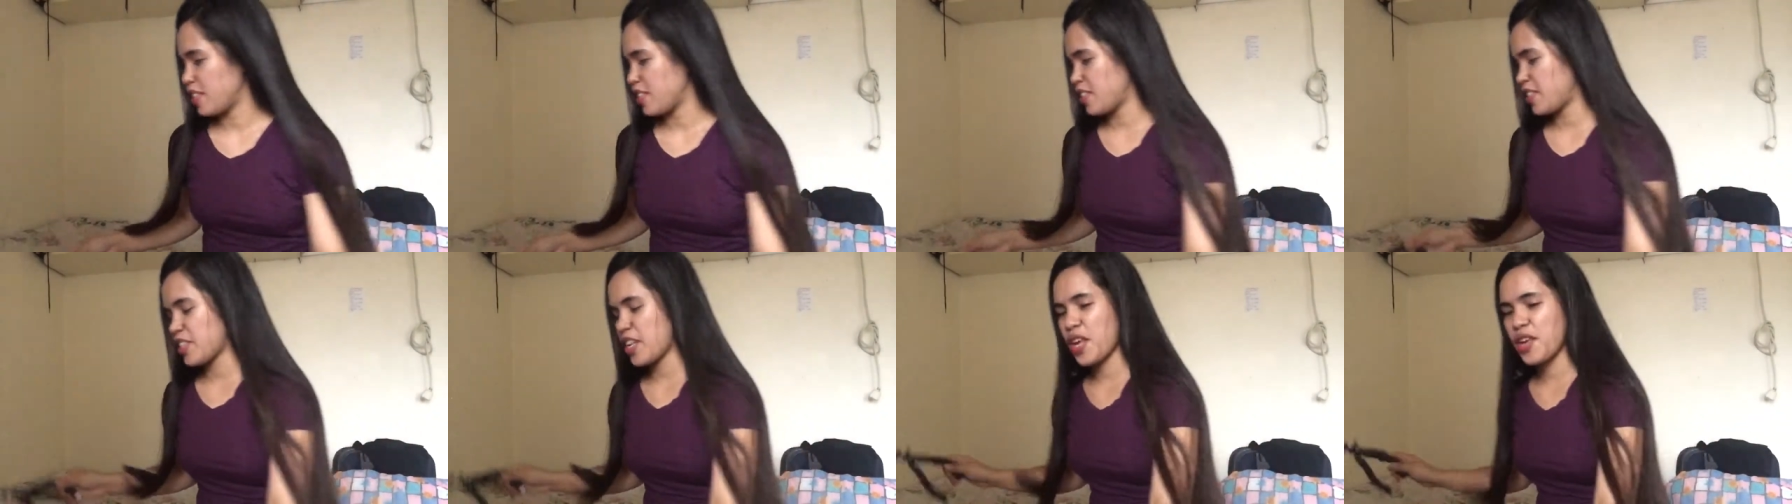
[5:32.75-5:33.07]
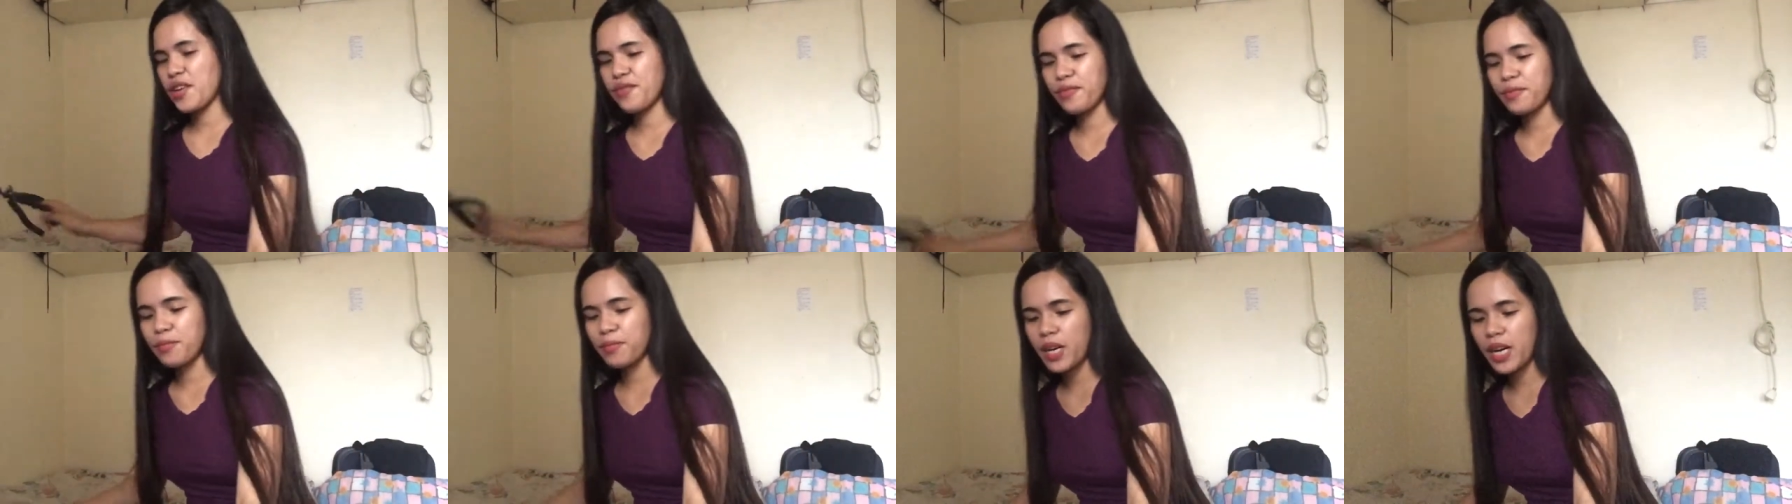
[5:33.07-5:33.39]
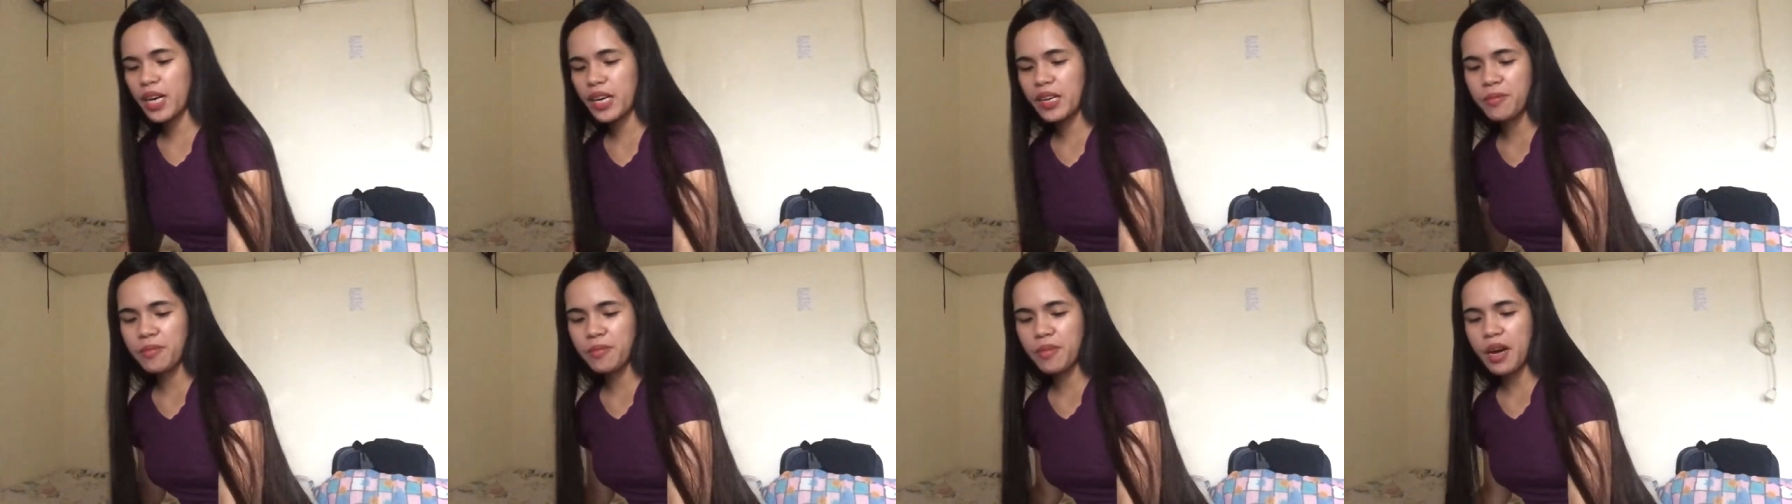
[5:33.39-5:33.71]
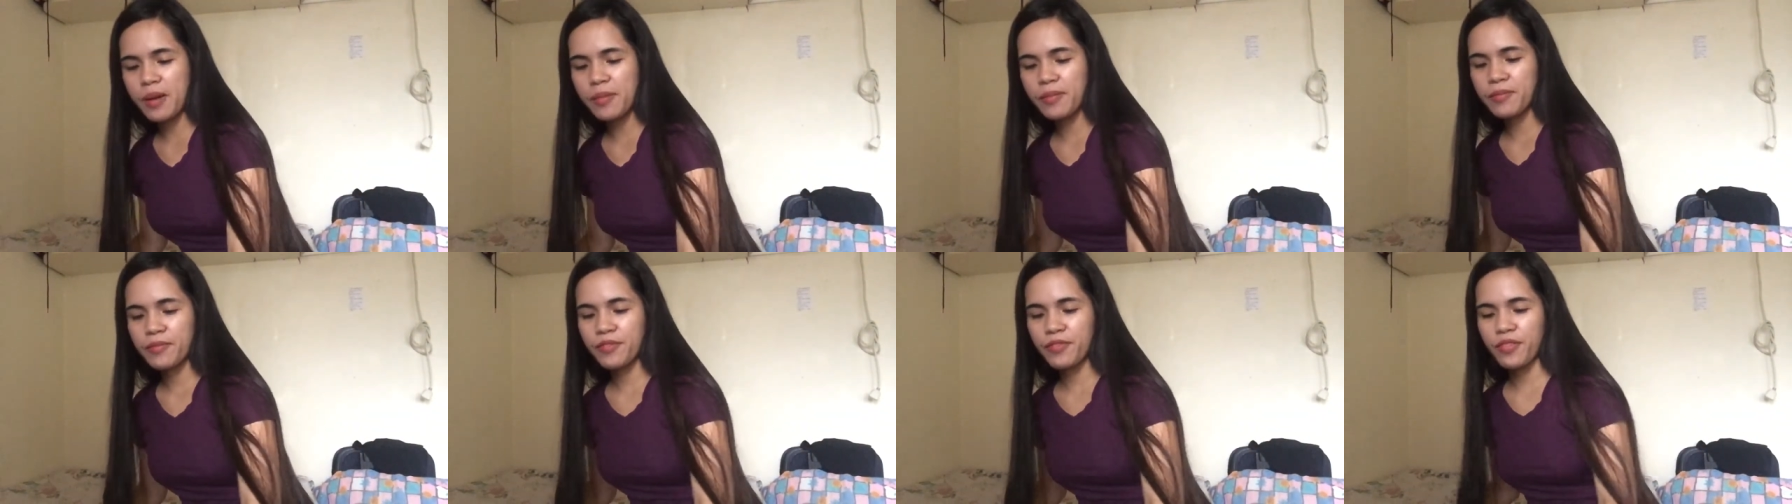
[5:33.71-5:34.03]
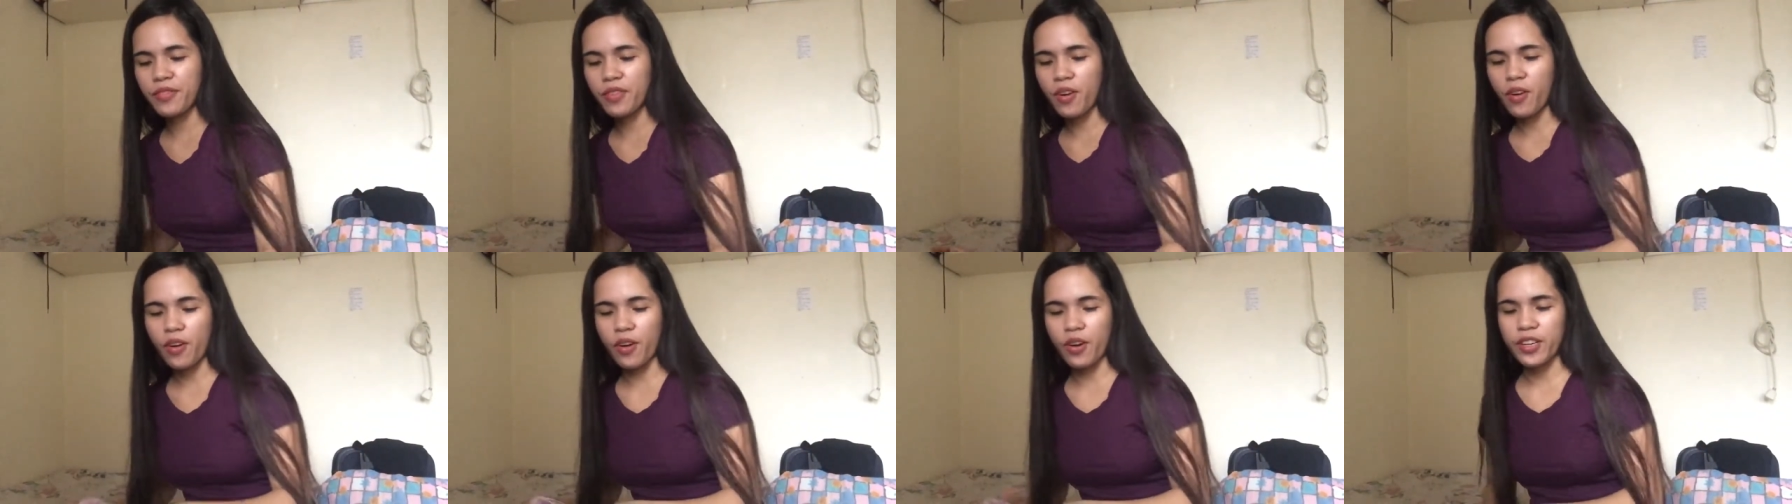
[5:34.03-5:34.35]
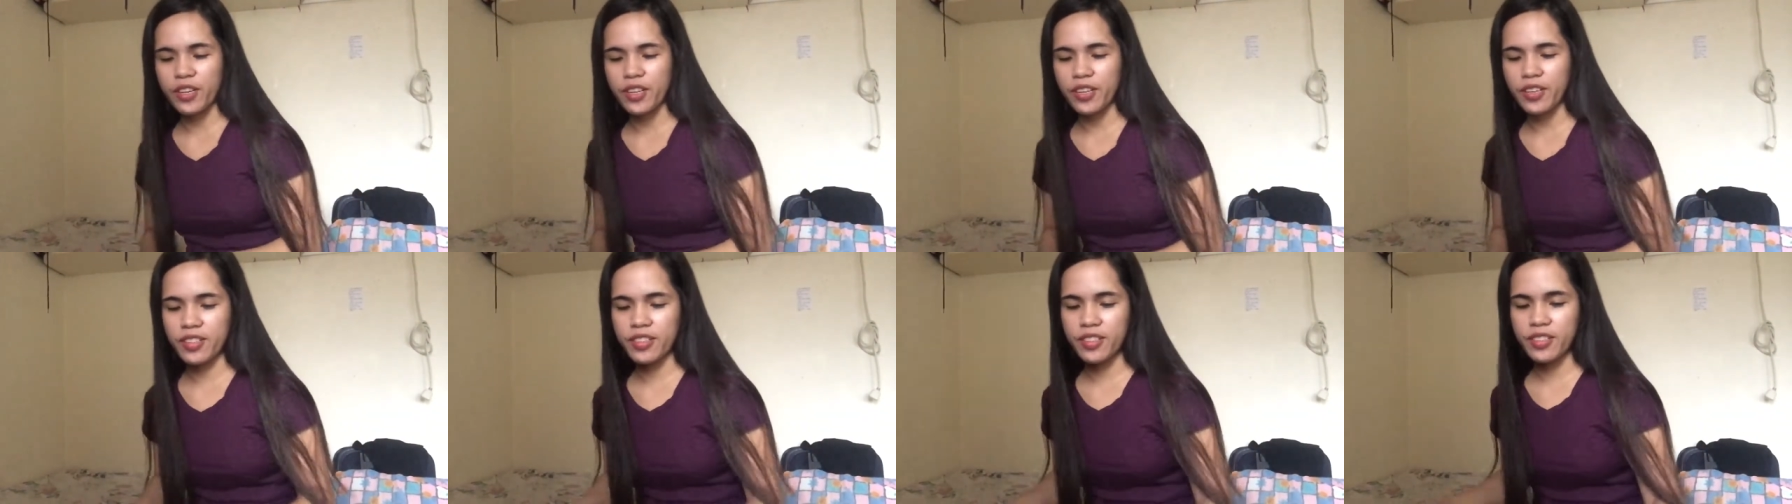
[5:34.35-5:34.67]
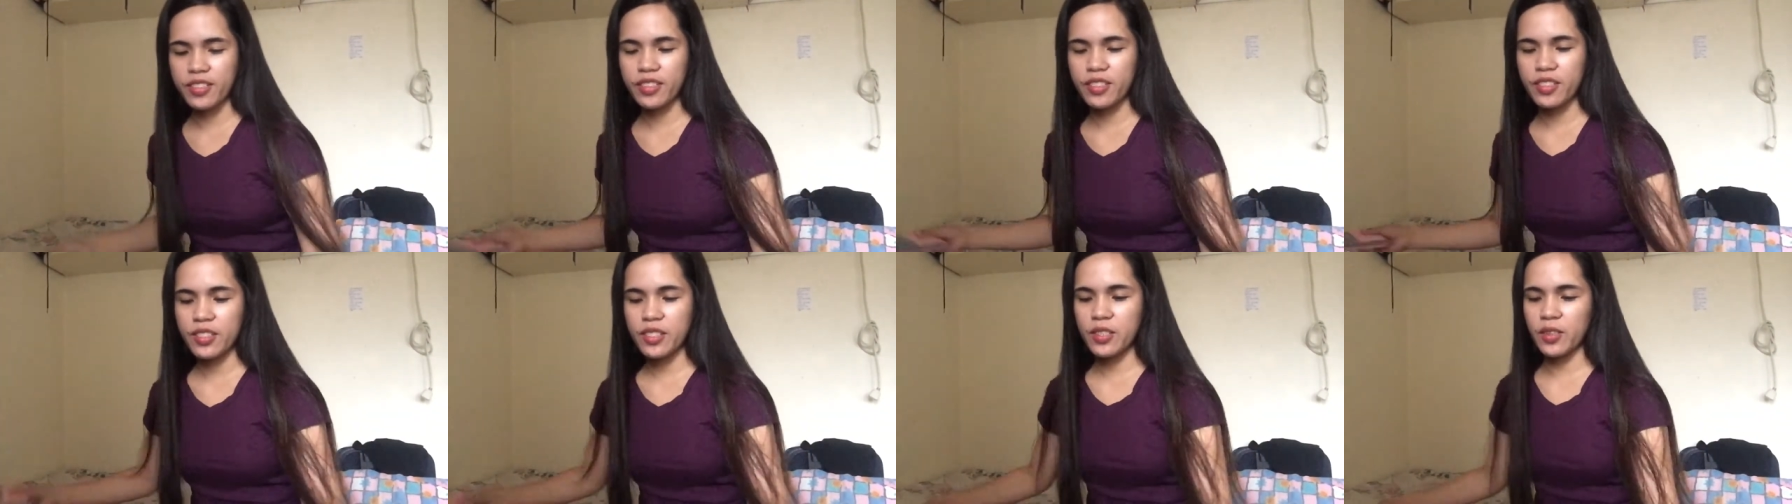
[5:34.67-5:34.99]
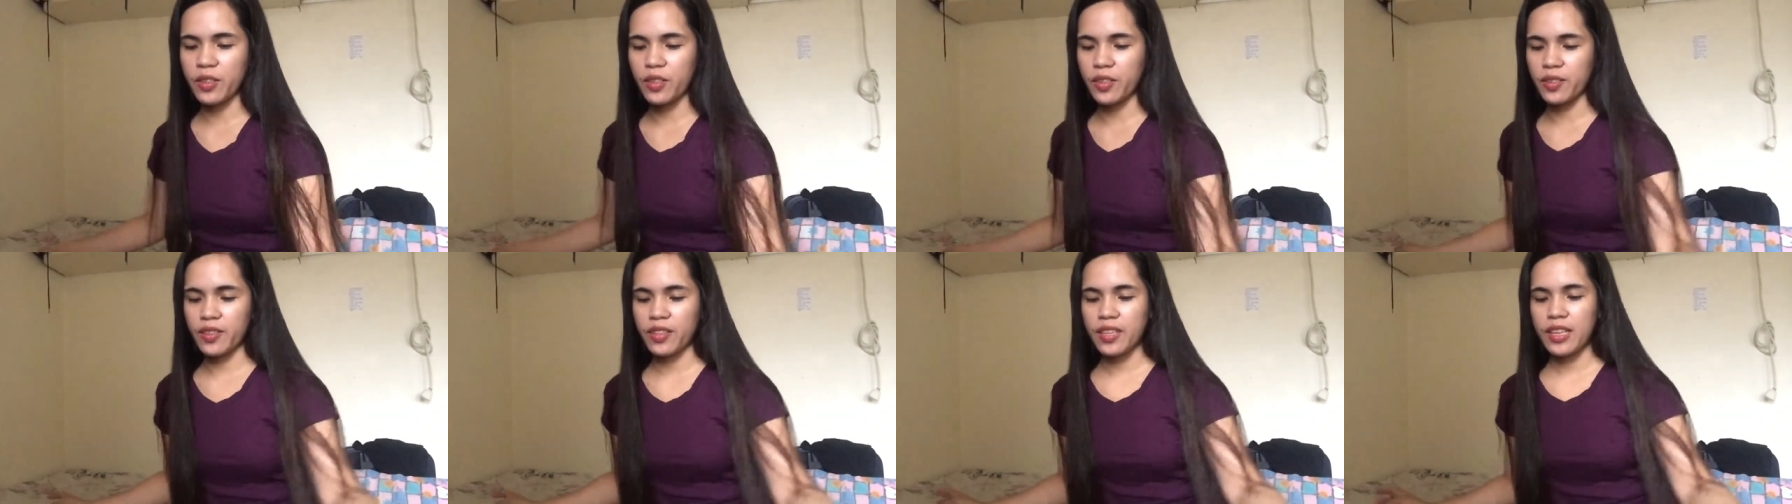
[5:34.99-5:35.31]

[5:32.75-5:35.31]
Saved by Mom Floor. So,